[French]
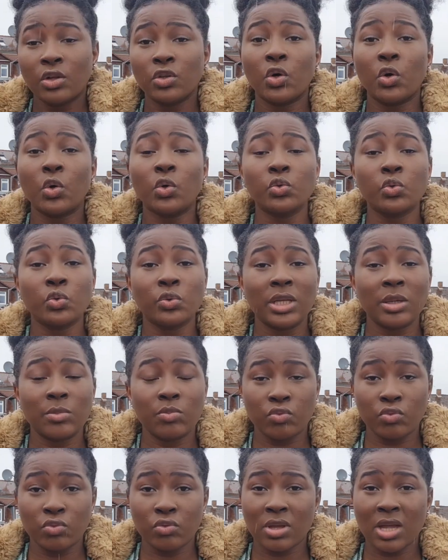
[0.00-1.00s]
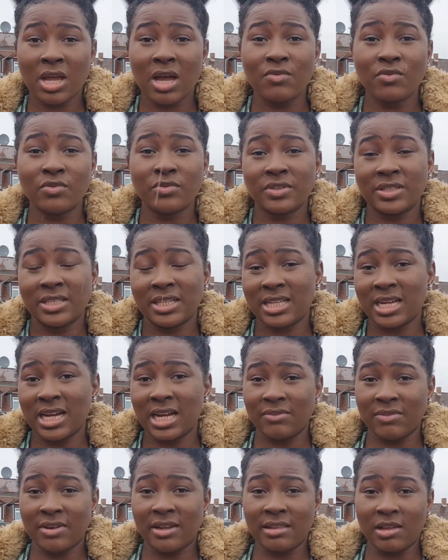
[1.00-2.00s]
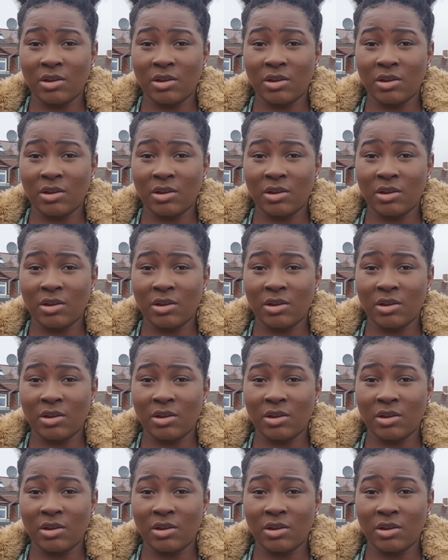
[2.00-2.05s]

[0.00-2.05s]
Donc au tout début, quand vous venez d'arriver en